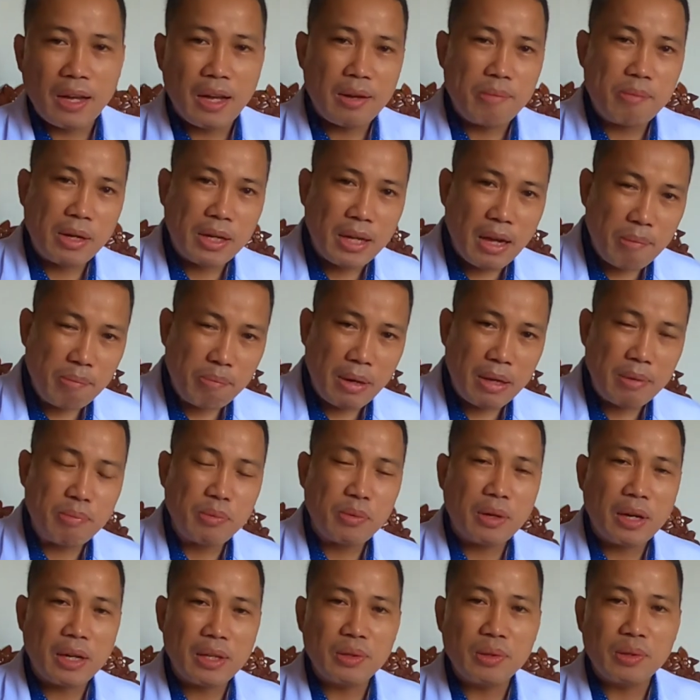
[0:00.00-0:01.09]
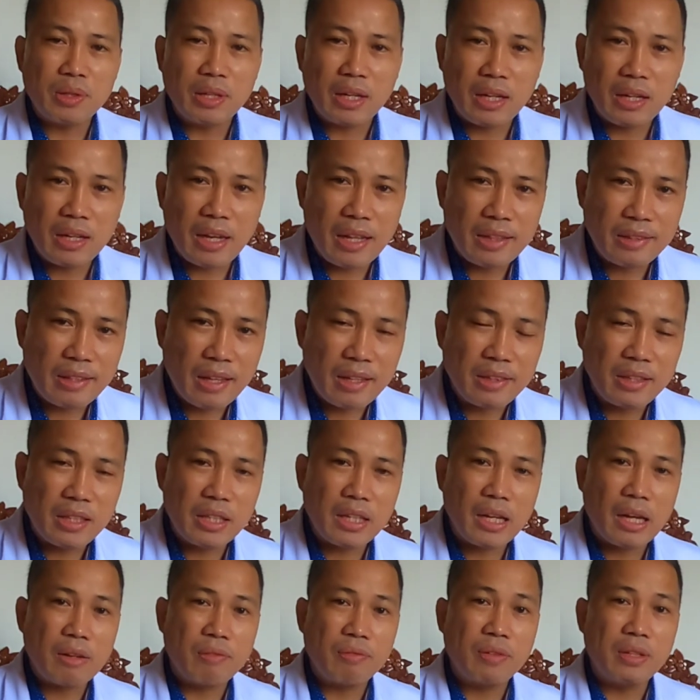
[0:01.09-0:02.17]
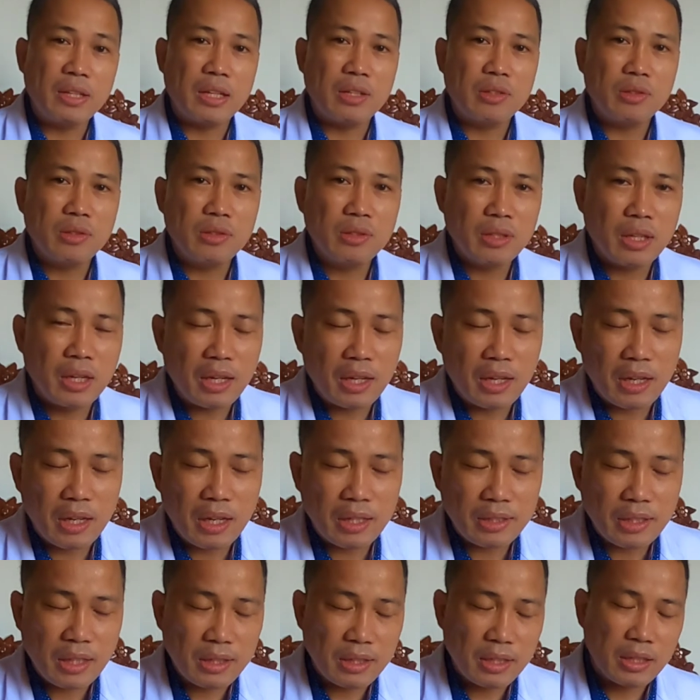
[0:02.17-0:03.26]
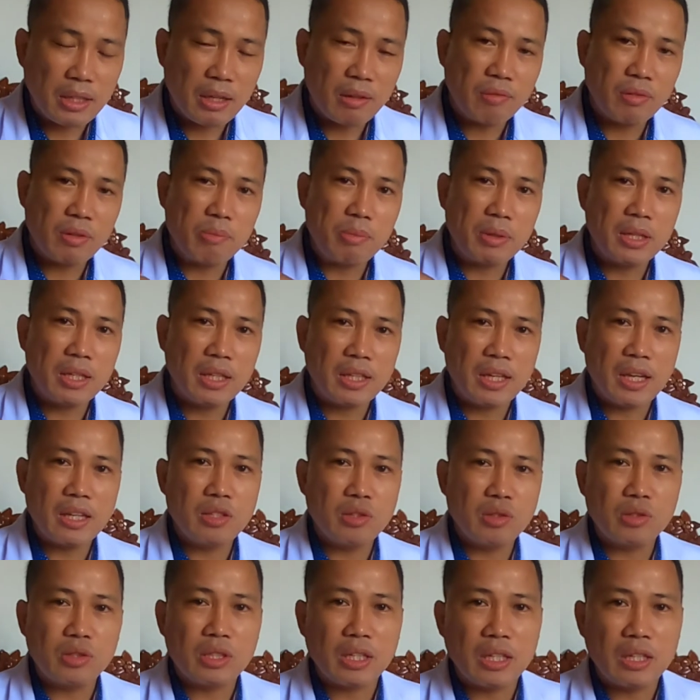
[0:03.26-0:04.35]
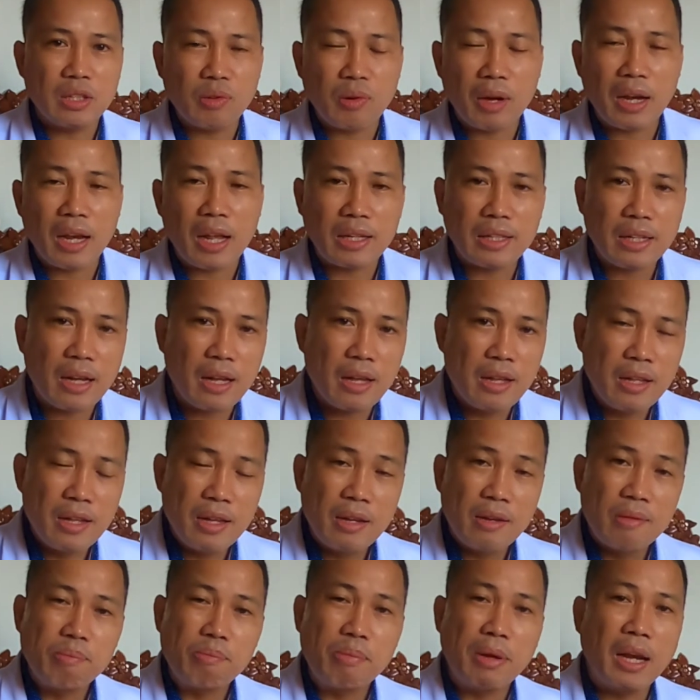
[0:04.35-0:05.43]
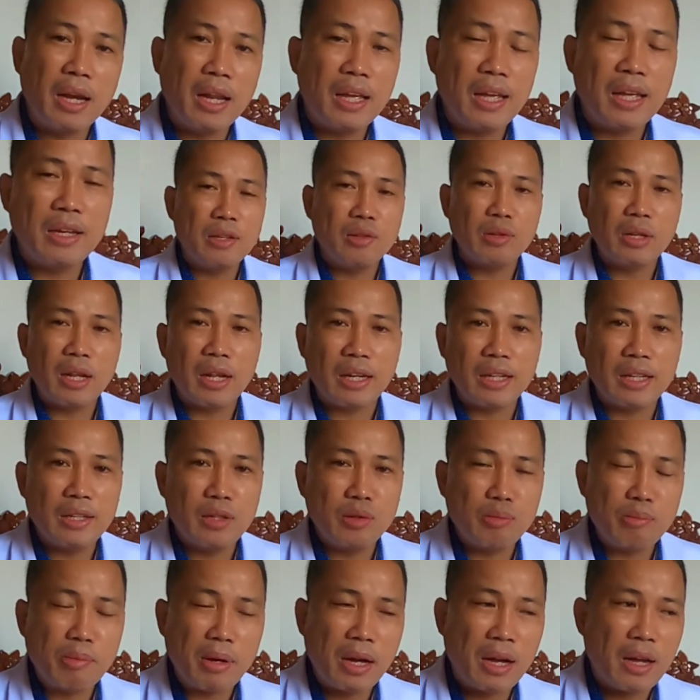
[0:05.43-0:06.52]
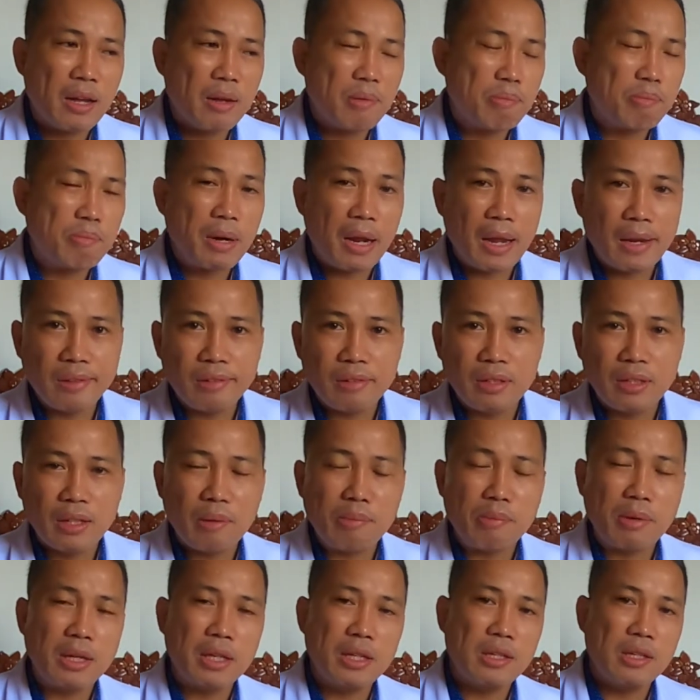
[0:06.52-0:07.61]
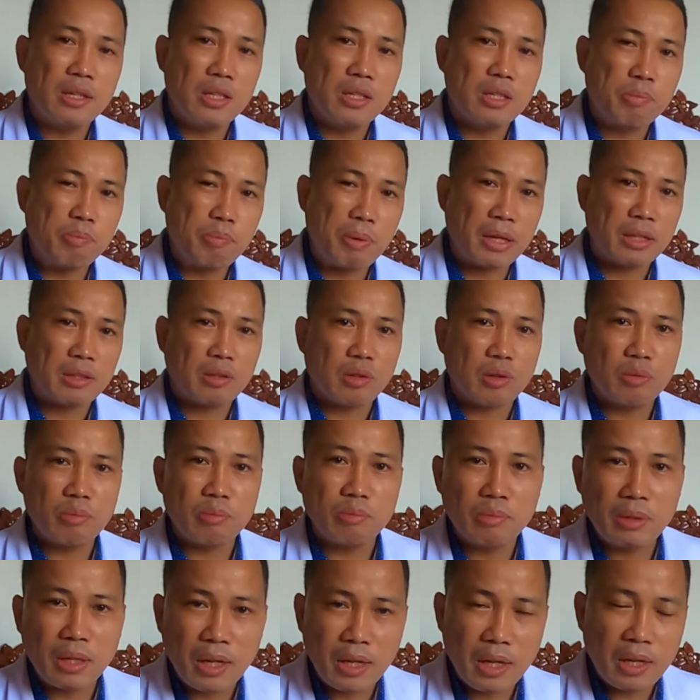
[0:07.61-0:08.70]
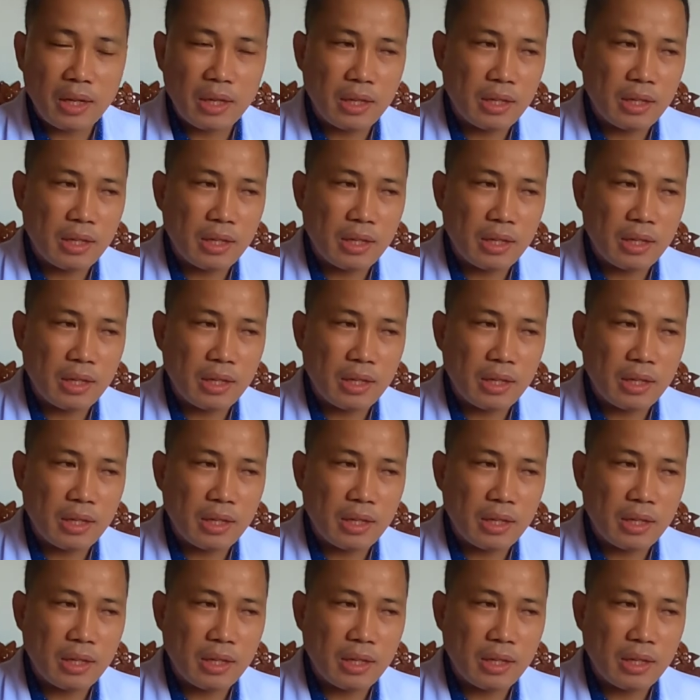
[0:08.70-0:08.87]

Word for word: uh, mag-apply po kayo ng anti-tick and flea, ano? Uh, anti-tick and flea medication sa inyong alaga. Piliin niyo na rin yung mga brand na may spectrum na,